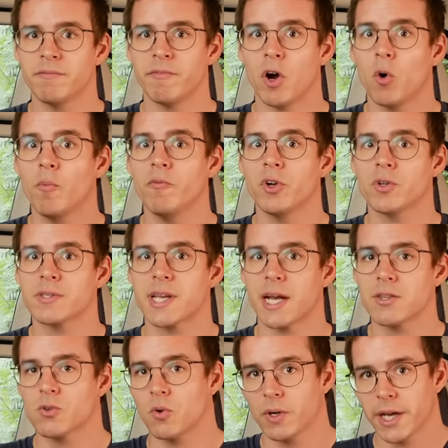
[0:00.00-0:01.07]
warum wir uns
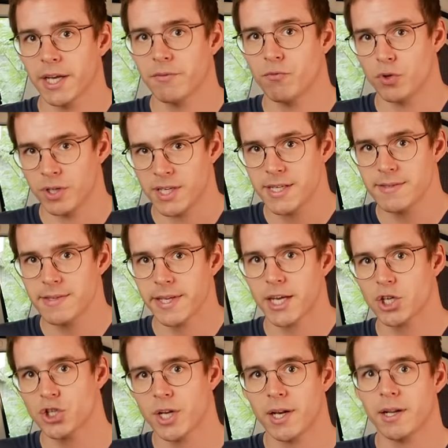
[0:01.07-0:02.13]
ganz konkret für diesen
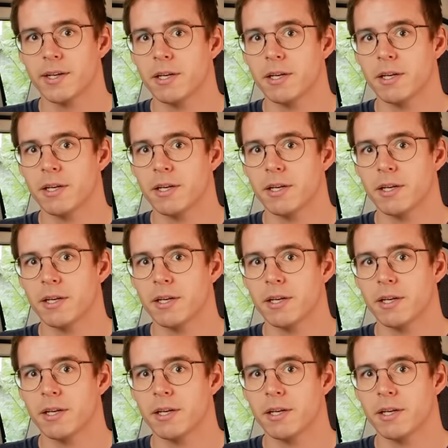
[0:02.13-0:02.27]
Hersteller,